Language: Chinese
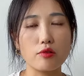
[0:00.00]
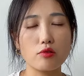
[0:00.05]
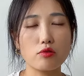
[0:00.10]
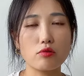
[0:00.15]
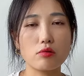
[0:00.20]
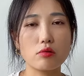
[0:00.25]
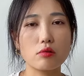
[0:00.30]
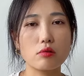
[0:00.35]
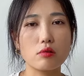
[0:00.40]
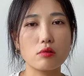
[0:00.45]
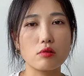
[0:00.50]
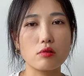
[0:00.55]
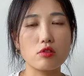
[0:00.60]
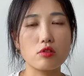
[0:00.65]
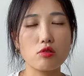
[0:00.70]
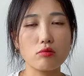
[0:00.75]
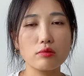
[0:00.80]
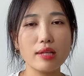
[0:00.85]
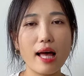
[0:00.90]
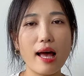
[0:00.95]
就是
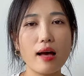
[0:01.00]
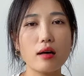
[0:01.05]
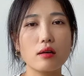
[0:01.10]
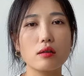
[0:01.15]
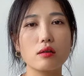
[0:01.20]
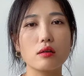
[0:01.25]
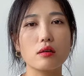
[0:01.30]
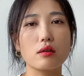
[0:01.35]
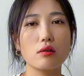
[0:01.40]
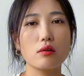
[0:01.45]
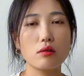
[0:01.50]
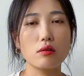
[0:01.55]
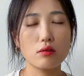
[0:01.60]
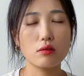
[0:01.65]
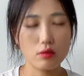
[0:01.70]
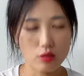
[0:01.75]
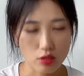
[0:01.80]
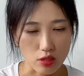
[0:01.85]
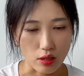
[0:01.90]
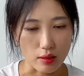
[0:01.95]
收纳和
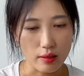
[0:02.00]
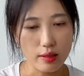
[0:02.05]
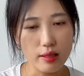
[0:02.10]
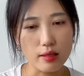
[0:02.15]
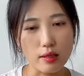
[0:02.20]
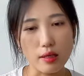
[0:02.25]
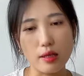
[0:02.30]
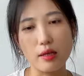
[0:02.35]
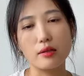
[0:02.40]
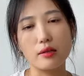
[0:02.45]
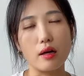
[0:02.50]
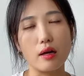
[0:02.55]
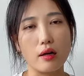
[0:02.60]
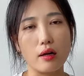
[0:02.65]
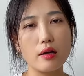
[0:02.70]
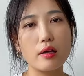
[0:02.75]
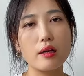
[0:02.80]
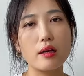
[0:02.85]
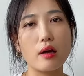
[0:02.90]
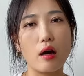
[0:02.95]
整理的一个
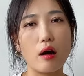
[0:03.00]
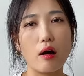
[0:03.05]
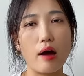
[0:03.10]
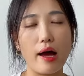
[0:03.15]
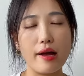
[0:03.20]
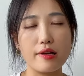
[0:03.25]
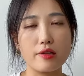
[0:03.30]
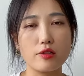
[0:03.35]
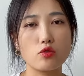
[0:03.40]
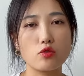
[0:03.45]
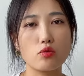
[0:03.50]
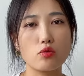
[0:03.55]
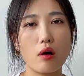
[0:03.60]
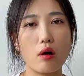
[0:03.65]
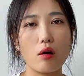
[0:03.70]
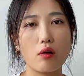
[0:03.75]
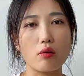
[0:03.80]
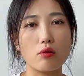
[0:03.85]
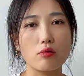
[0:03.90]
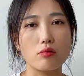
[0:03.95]
能力啊，还是需
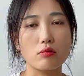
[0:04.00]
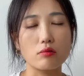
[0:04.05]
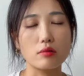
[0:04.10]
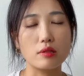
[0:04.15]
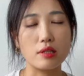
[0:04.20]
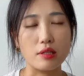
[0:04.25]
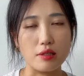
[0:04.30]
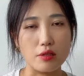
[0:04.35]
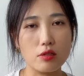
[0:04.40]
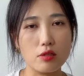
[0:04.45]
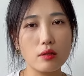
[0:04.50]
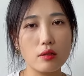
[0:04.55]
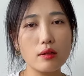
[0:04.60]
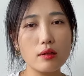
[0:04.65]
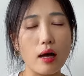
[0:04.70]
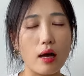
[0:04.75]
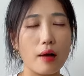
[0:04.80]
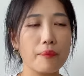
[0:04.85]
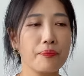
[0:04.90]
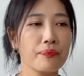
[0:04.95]
要提升
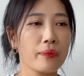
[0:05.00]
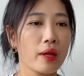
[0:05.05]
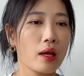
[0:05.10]
的。